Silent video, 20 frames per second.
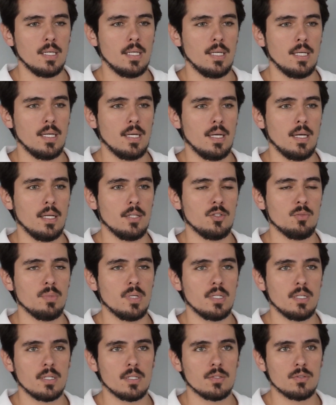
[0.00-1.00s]
é de
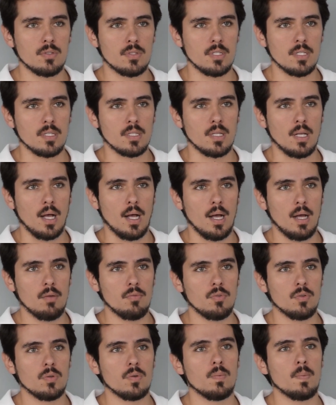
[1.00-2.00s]
maneira
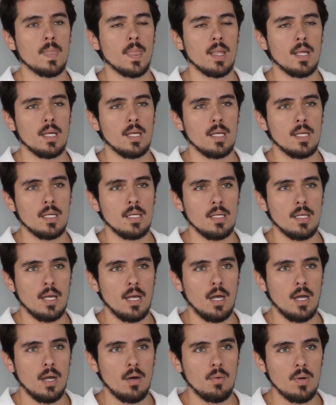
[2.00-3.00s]
sustentável e é